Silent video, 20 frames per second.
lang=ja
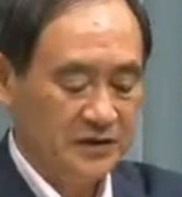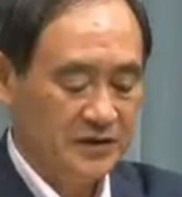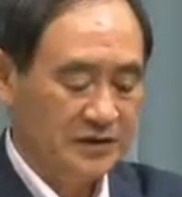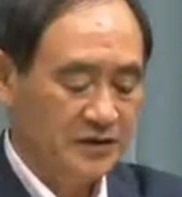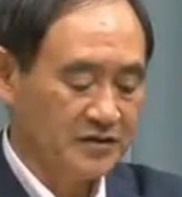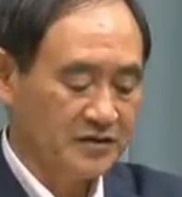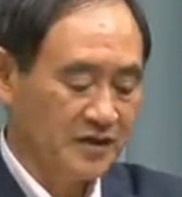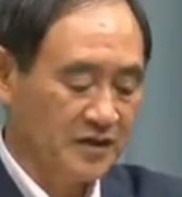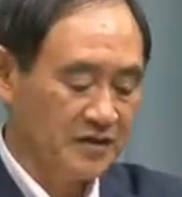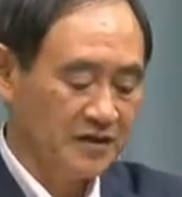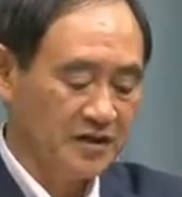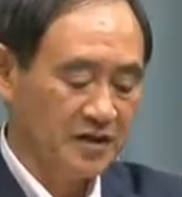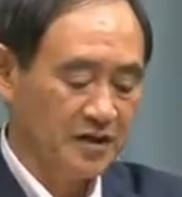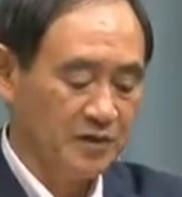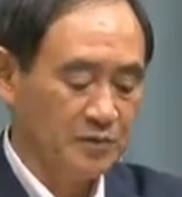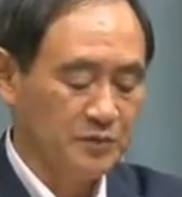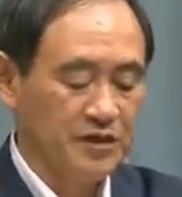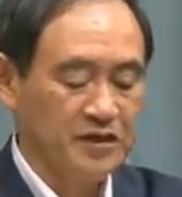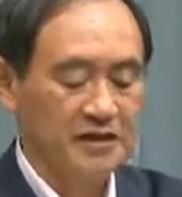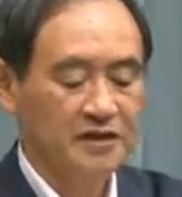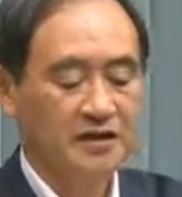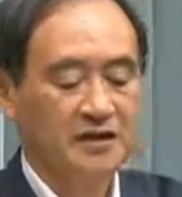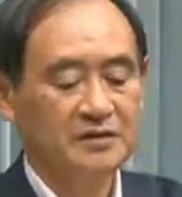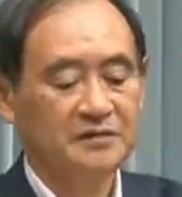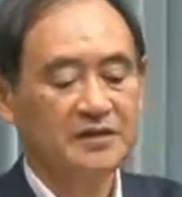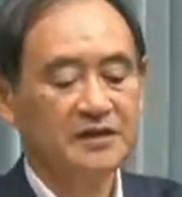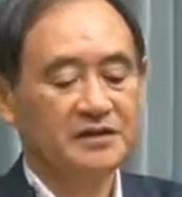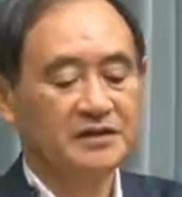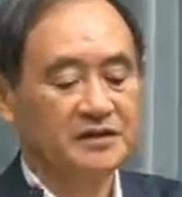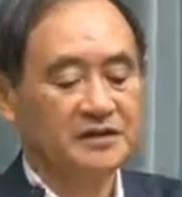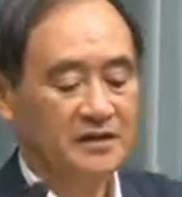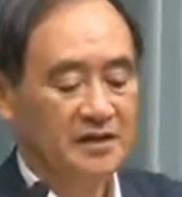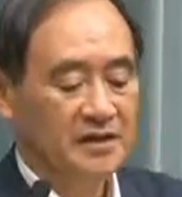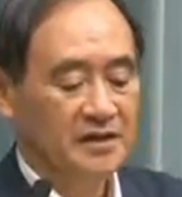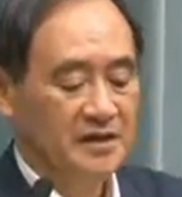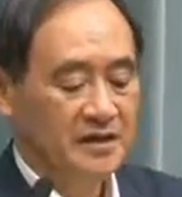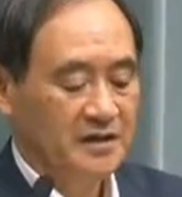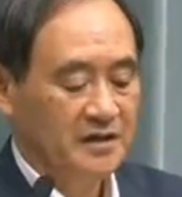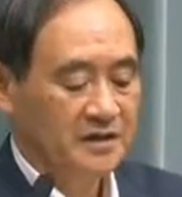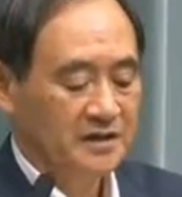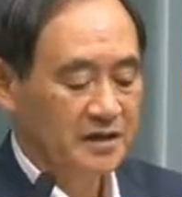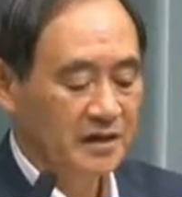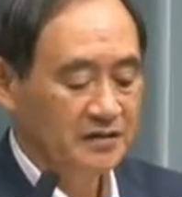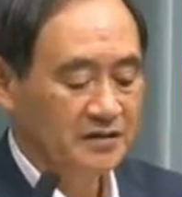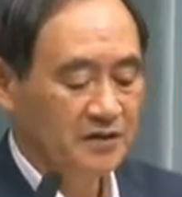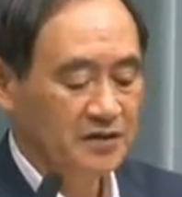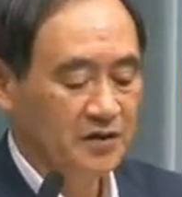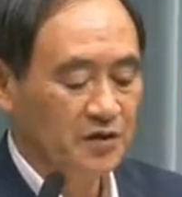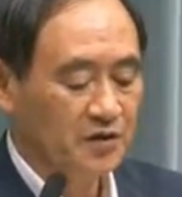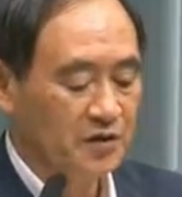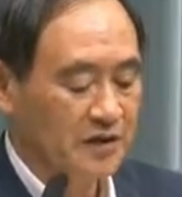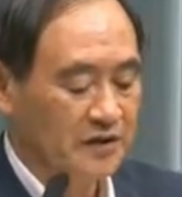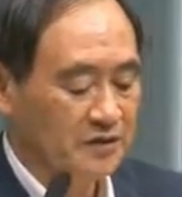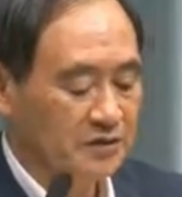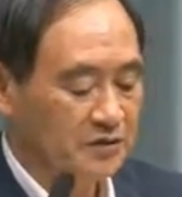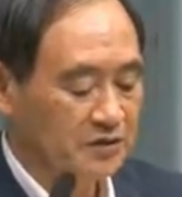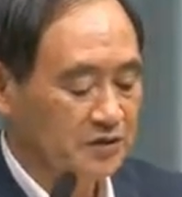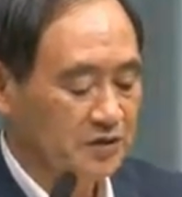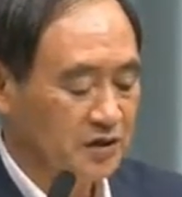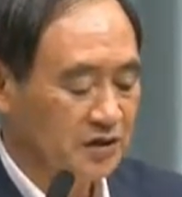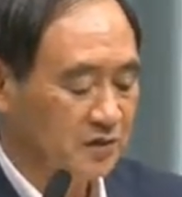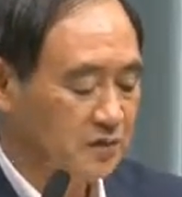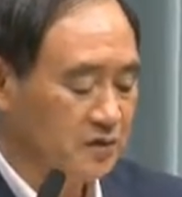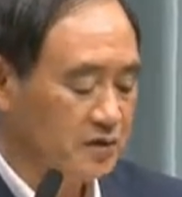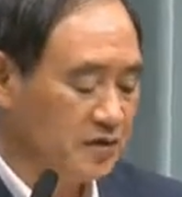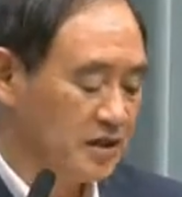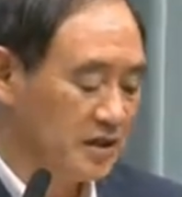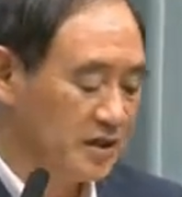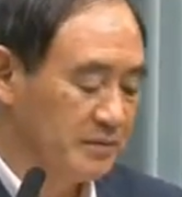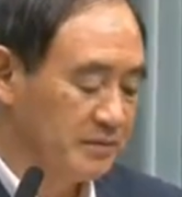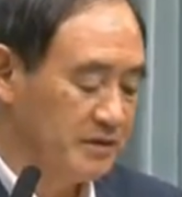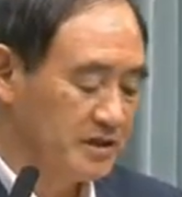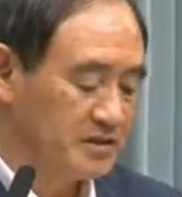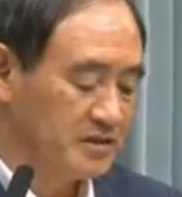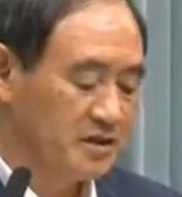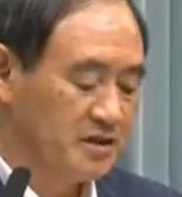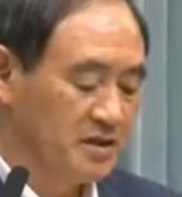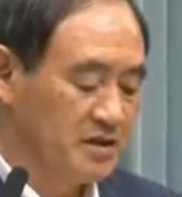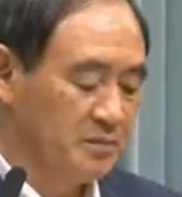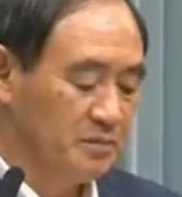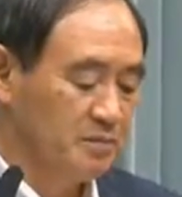私が意見読み上げあります。閣議の概要について申し上げます。